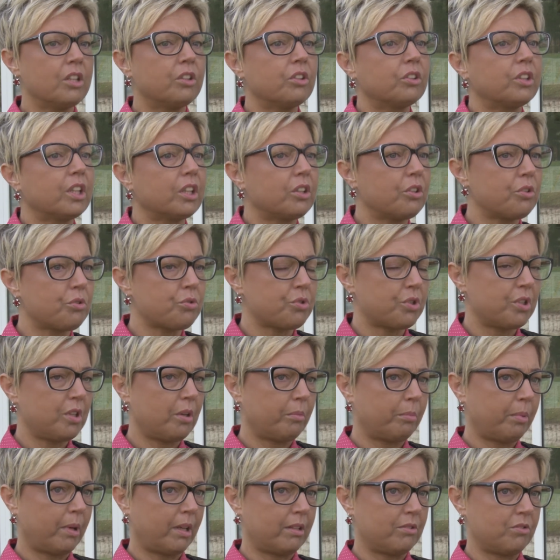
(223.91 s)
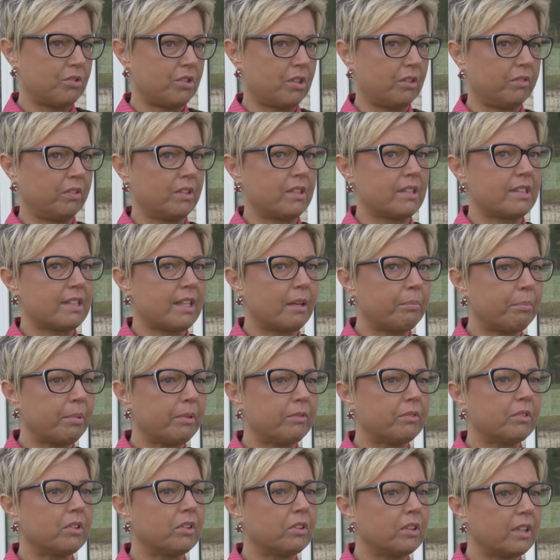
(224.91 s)
No tego już nie będzie, więc na
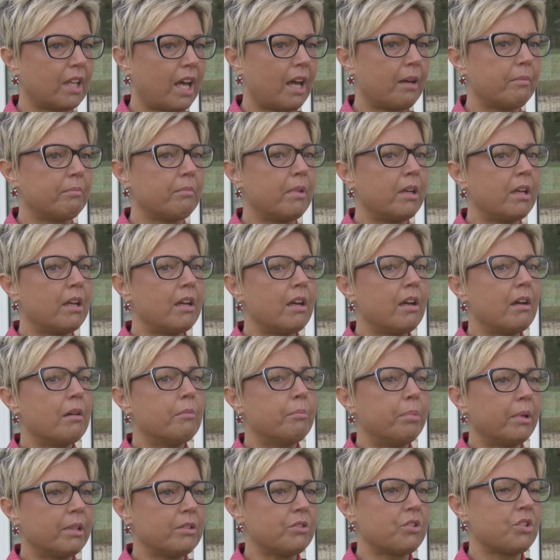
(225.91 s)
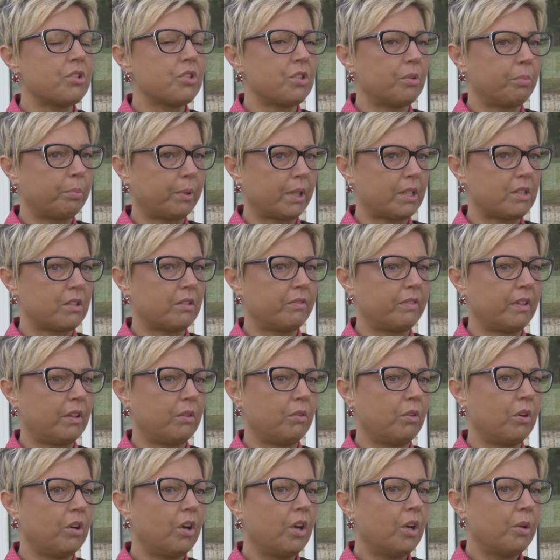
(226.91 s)
pewno nam będzie się
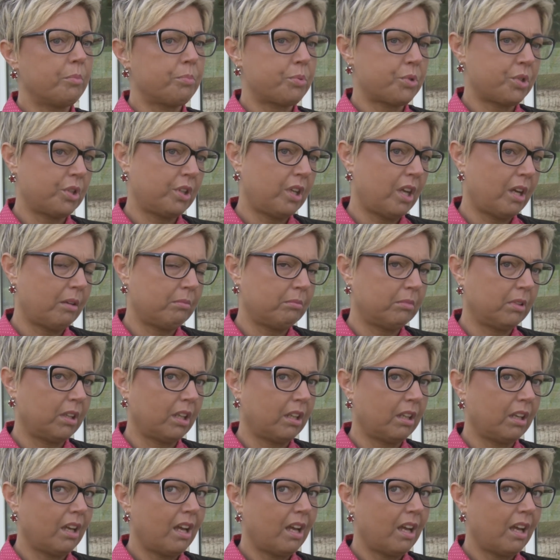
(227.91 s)
pracowało przyjemniej.